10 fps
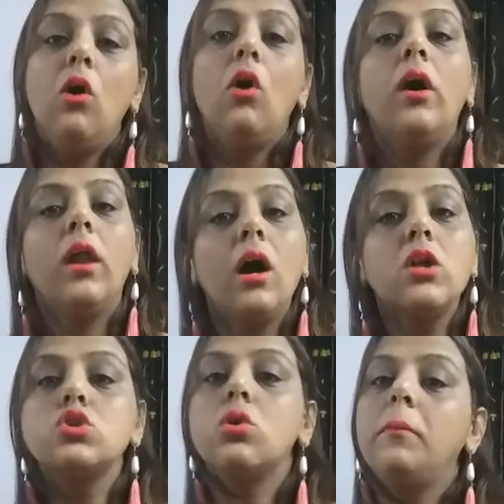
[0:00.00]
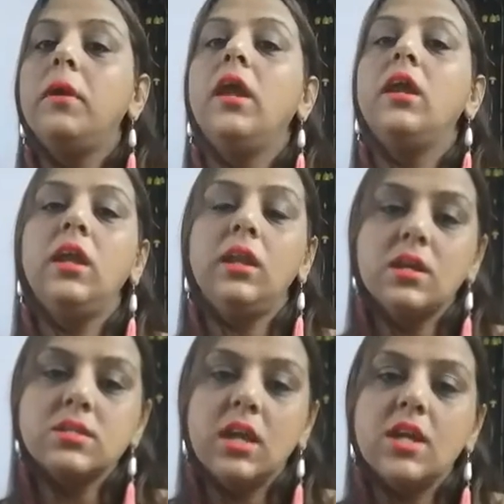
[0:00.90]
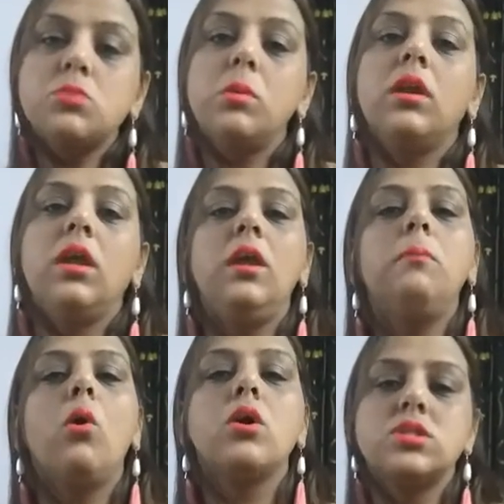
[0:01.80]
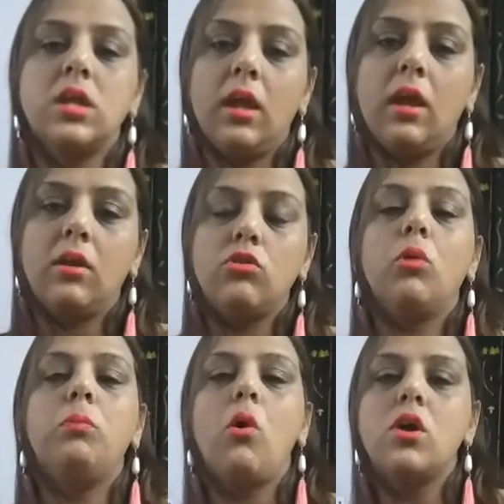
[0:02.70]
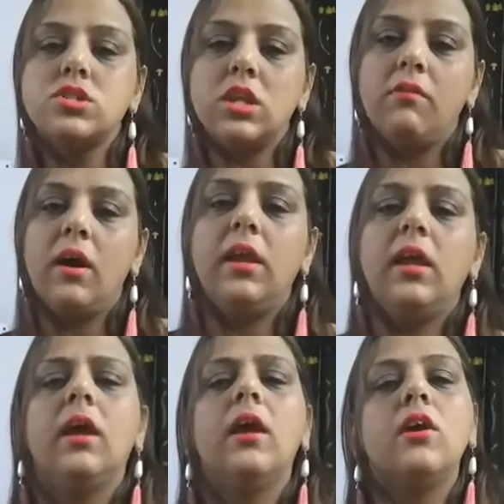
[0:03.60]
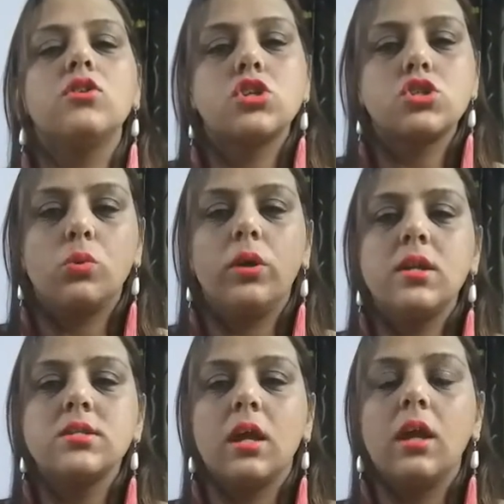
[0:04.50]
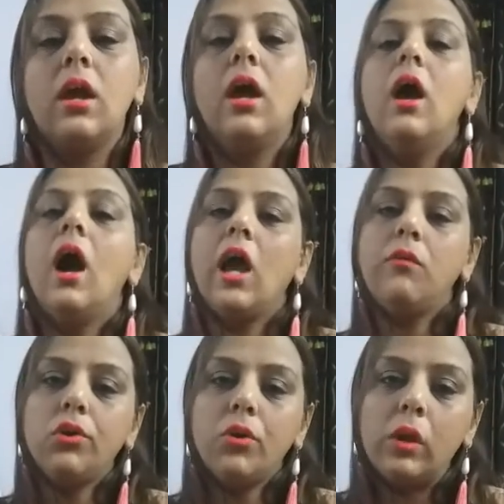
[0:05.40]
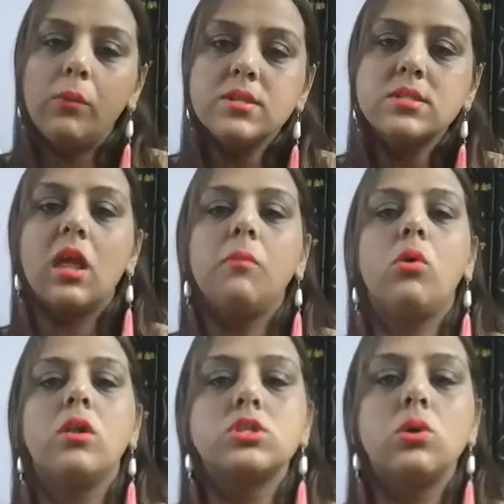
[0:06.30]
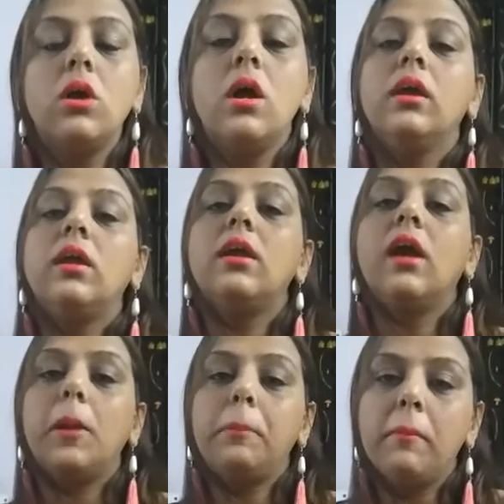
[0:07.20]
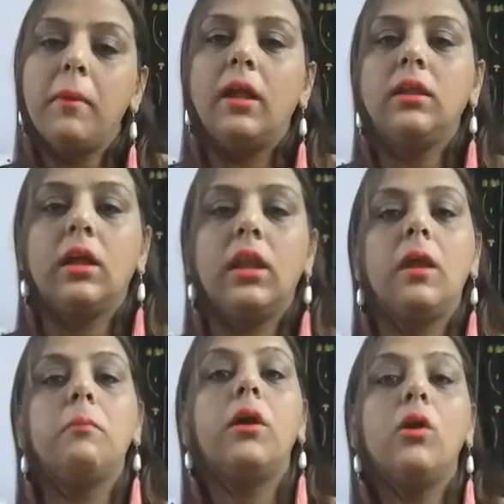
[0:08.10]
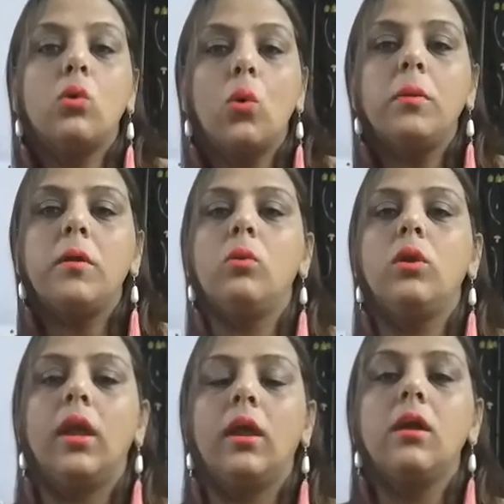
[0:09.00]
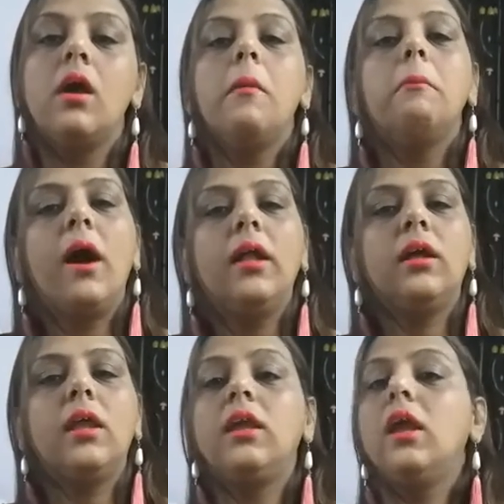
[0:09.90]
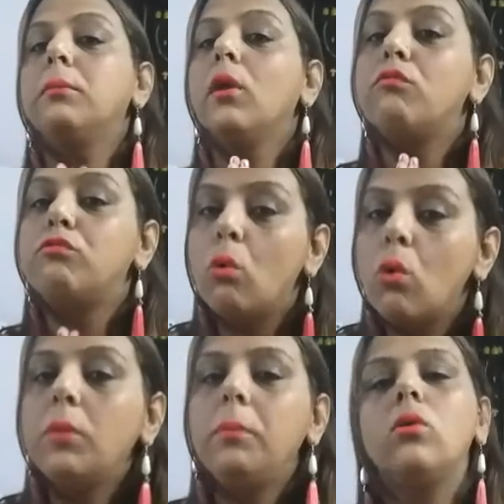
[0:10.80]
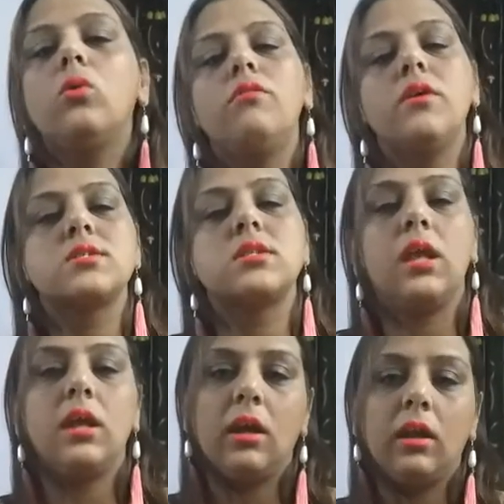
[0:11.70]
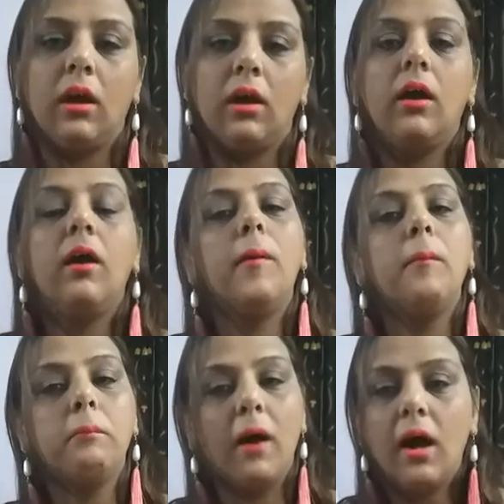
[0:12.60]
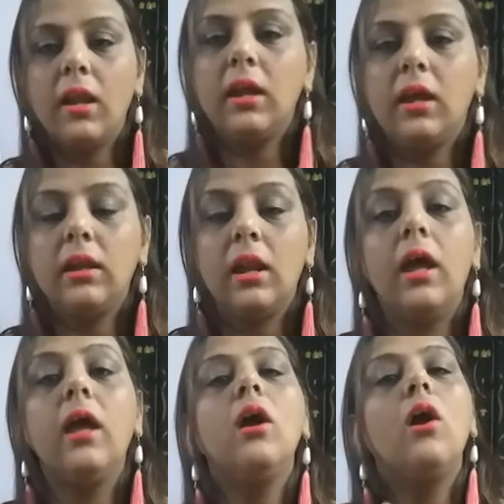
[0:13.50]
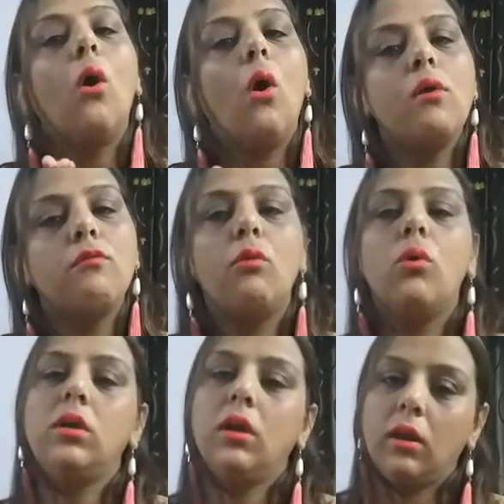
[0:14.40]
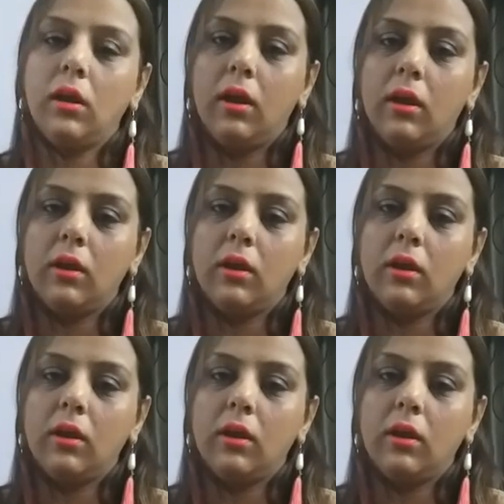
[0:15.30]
और हाँ जो अभी एटीन ईयर्स की एज पे नहीं पहुँचे हैं जो पहुँचने वाले हैं या जो स्टूडेंट्स हैं आई वुड रिक्वेस्ट देम ऑल्सो कि घर पे बात करें बड़ों को भी बोले बात करें कि अपना वोट बिल्कुल वेस्ट नहीं करना बाहर निकलना है और वोट करना है